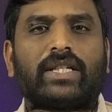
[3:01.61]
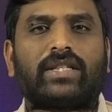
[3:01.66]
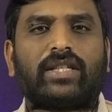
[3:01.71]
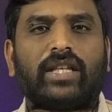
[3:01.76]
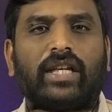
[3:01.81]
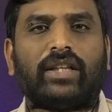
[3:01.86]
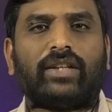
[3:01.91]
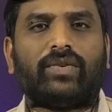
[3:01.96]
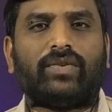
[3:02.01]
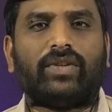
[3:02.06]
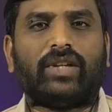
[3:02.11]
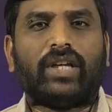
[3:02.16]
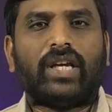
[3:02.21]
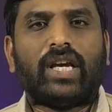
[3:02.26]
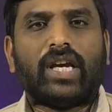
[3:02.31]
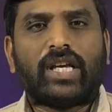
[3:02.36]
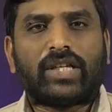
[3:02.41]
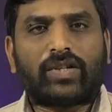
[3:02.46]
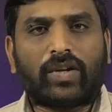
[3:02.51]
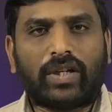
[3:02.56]
పరిస్థితి అయితే ఉంది
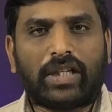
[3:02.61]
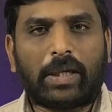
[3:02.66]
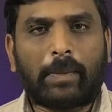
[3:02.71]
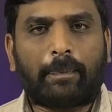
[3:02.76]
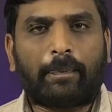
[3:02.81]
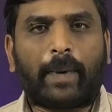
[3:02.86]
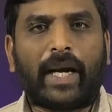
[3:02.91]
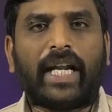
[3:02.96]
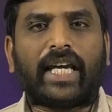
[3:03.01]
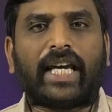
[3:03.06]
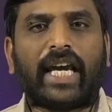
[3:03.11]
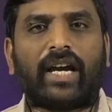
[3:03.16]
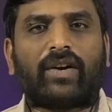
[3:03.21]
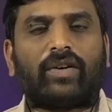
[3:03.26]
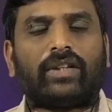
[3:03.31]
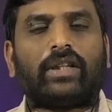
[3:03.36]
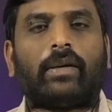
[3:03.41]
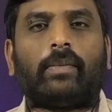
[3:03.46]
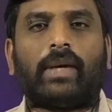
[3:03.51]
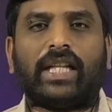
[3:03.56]
సో ఇప్పటికే
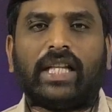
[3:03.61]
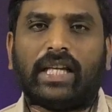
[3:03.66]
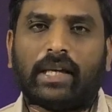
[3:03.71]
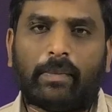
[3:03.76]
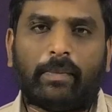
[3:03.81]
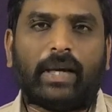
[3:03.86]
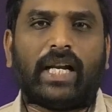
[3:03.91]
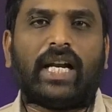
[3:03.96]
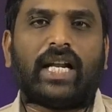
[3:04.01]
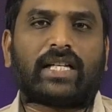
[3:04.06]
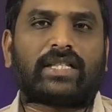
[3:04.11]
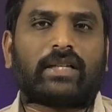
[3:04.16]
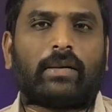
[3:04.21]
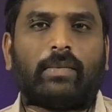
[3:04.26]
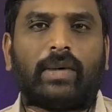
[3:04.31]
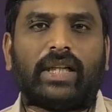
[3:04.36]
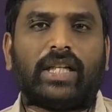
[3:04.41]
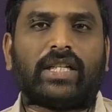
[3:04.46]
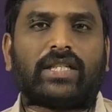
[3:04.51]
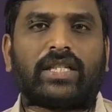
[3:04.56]
కొంతమంది ఎమ్మెల్యేలకు
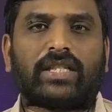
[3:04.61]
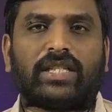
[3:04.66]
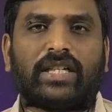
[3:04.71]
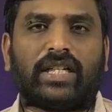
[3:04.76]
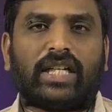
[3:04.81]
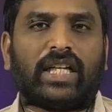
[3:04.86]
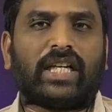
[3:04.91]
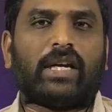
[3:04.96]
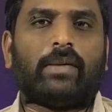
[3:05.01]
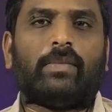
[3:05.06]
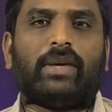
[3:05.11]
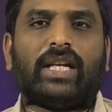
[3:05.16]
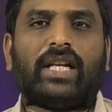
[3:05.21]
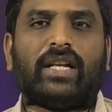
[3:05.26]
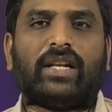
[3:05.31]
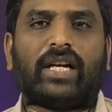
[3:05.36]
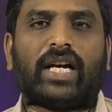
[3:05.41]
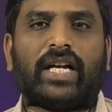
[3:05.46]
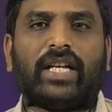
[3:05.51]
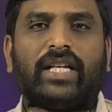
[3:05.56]
సంబంధించి సిట్టింగ్
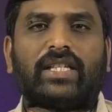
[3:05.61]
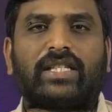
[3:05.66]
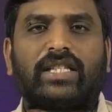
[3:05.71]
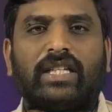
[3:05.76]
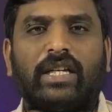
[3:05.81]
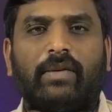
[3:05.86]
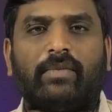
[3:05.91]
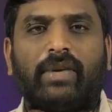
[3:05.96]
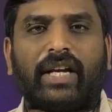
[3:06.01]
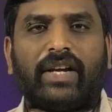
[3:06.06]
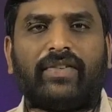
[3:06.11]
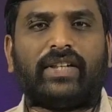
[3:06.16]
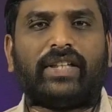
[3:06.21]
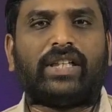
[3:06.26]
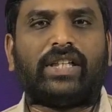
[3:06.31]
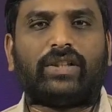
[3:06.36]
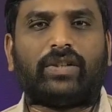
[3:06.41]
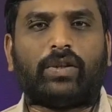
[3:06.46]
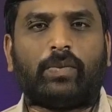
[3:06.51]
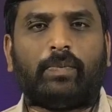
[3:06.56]
ఎమ్మెల్యేలు కానీ సీఎం
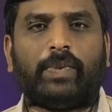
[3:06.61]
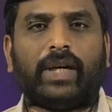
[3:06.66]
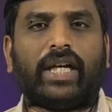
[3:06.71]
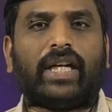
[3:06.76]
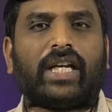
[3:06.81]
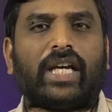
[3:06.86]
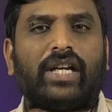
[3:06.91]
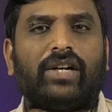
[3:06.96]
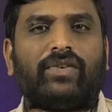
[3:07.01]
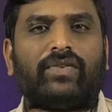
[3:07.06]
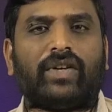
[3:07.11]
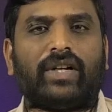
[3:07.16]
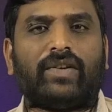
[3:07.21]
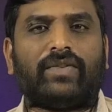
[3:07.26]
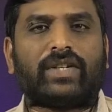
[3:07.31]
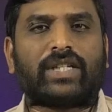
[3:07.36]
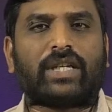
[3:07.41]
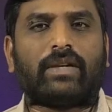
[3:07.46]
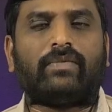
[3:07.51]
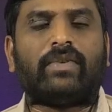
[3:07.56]
రేవంత్ రెడ్డితో భేటీ అయినటువంటి తెలిసినటువంటి
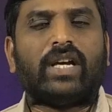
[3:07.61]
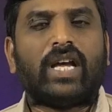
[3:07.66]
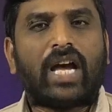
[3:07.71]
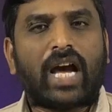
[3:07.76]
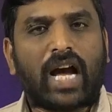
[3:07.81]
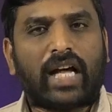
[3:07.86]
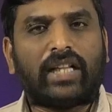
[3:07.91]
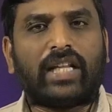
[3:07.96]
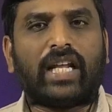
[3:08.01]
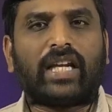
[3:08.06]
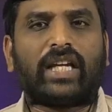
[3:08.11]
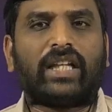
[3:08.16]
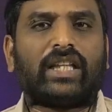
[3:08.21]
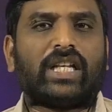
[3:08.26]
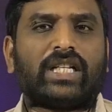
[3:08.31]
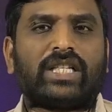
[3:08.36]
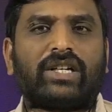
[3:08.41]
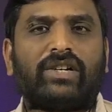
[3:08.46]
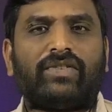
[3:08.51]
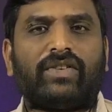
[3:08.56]
విషయం అందరికీ
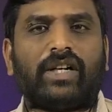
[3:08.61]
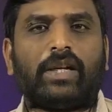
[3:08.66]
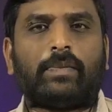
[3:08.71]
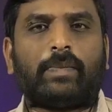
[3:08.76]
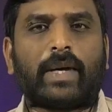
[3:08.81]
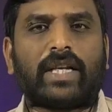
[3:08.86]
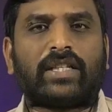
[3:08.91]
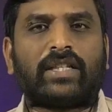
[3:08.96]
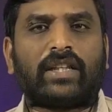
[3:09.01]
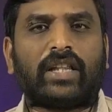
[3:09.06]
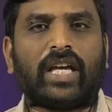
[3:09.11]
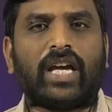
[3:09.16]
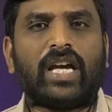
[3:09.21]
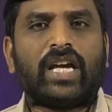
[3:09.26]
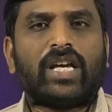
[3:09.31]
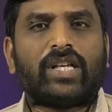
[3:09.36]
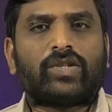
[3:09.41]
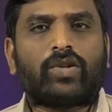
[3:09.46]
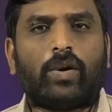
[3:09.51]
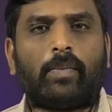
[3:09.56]
తెలిసినటువంటి పరిస్థితే
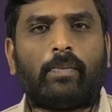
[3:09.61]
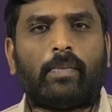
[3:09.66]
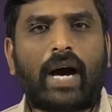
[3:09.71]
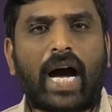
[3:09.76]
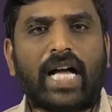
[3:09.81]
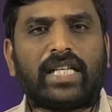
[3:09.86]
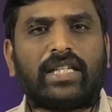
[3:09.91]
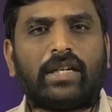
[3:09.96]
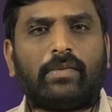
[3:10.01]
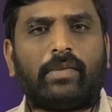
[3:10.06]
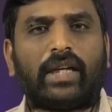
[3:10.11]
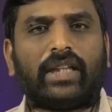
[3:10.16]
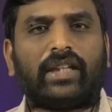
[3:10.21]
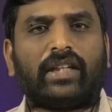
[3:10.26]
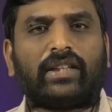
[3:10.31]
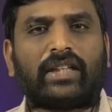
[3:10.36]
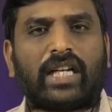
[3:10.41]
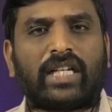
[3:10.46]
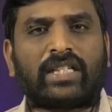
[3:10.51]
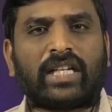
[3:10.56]
సో మాజీ
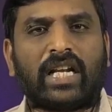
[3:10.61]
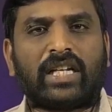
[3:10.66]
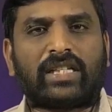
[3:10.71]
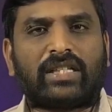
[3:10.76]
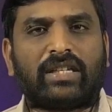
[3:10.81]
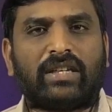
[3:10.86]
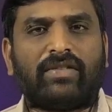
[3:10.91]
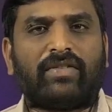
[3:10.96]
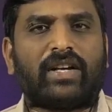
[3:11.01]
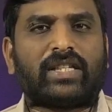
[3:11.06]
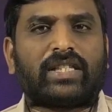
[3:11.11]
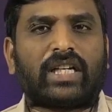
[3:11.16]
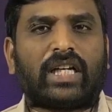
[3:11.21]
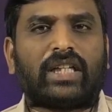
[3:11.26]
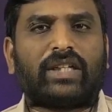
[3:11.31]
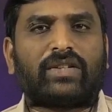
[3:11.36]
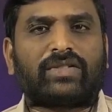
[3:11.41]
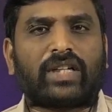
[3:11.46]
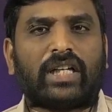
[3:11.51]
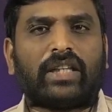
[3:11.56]
మంత్రి తలసాని శ్రీనివాస్
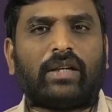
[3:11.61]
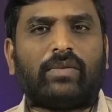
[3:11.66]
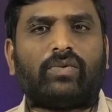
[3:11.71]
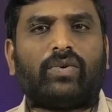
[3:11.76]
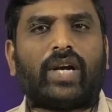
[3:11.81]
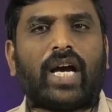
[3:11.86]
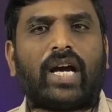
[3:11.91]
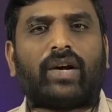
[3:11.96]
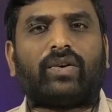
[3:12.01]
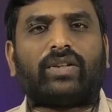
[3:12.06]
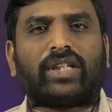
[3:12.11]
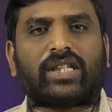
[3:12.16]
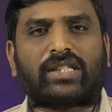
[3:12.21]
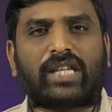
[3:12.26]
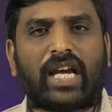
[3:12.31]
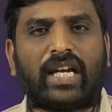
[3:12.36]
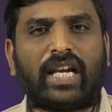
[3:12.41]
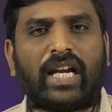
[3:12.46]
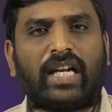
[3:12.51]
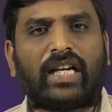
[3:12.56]
యాదవ్ సైతం కూడా కొంత
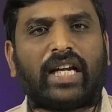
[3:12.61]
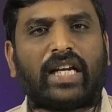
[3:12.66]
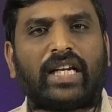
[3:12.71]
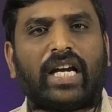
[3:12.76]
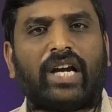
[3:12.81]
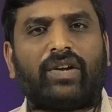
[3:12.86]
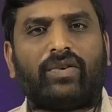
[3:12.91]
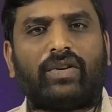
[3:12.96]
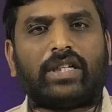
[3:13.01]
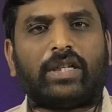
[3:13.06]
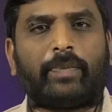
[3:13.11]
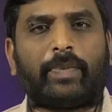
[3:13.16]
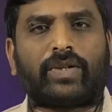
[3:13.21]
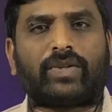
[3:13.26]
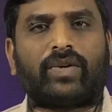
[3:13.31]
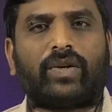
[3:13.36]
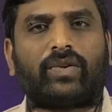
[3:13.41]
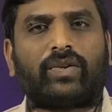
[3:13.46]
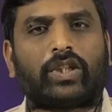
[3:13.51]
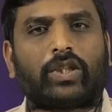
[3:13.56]
సైలెంట్ అయ్యారు అని చెప్పేసి
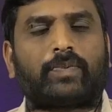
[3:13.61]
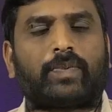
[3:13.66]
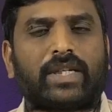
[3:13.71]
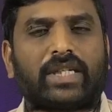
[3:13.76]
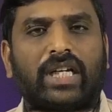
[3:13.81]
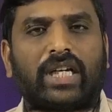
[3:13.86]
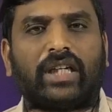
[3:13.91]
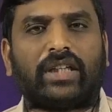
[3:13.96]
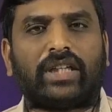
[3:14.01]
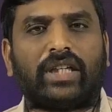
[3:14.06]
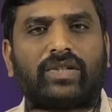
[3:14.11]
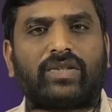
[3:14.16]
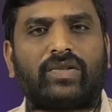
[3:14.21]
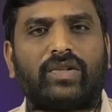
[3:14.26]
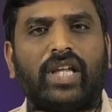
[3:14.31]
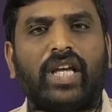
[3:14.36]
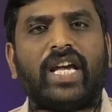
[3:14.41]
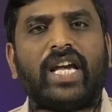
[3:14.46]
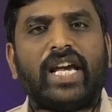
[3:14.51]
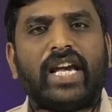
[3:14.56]
కూడా కొంత స్పష్టంగా
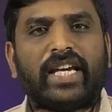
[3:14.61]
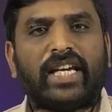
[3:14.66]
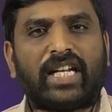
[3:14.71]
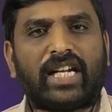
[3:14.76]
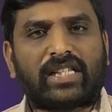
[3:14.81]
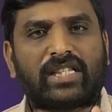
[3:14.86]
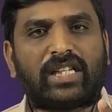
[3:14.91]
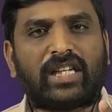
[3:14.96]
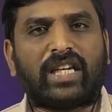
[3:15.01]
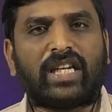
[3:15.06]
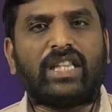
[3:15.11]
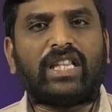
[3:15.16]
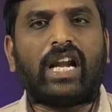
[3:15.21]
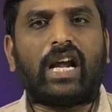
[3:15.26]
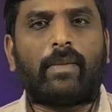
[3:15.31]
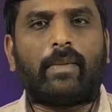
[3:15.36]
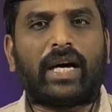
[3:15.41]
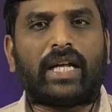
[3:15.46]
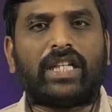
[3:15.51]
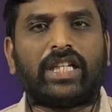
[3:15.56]
తెలుస్తుంది ఈయన
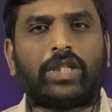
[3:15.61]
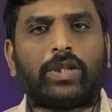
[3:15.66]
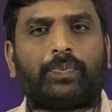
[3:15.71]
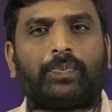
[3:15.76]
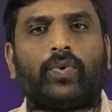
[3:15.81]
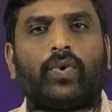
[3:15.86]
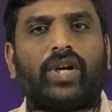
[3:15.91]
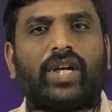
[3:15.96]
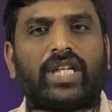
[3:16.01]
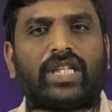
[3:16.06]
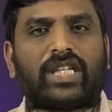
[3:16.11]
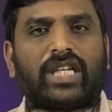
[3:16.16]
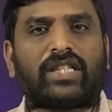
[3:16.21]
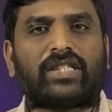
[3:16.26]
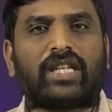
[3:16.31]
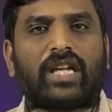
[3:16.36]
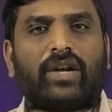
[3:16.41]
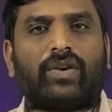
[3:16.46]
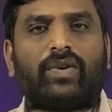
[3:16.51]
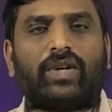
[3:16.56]
సికింద్రాబాద్ నుంచి పోటీ
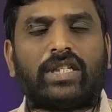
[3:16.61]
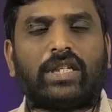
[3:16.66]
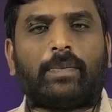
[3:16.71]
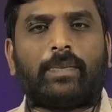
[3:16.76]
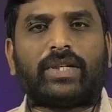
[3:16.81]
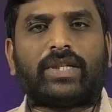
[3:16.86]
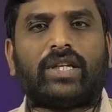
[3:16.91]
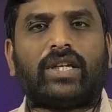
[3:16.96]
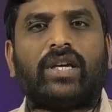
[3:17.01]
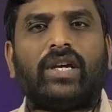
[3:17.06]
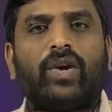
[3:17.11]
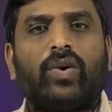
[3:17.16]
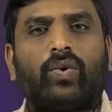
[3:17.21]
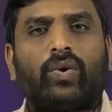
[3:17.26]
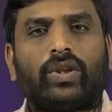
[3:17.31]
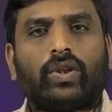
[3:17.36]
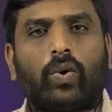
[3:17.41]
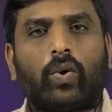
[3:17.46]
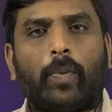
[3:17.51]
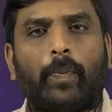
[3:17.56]
చేస్తారు అని చెప్పేసి
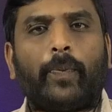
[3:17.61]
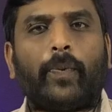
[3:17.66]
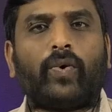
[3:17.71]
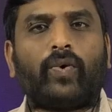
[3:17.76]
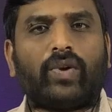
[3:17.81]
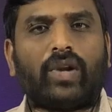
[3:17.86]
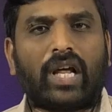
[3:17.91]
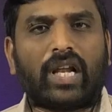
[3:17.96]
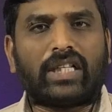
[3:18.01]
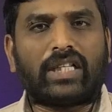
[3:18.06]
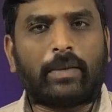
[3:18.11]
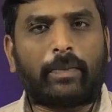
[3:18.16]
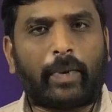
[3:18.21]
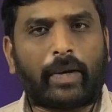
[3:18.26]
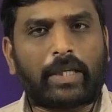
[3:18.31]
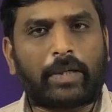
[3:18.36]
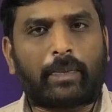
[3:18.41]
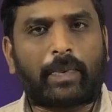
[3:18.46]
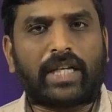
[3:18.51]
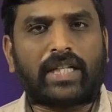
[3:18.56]
కొంత ఒప్పుకున్నారని
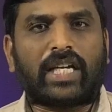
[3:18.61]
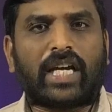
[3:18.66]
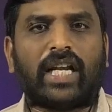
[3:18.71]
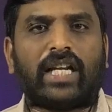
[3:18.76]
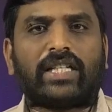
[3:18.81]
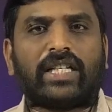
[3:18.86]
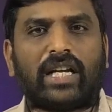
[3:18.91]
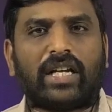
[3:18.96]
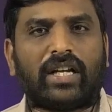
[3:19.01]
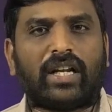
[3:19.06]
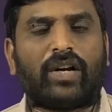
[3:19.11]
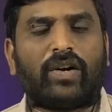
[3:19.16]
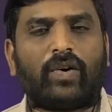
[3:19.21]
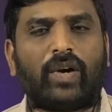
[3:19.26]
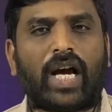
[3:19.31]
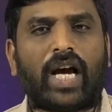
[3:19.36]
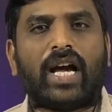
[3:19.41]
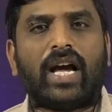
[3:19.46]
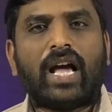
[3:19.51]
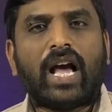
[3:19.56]
చెప్పేసి ప్రచారం జరిగినా
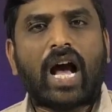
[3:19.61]
కూడా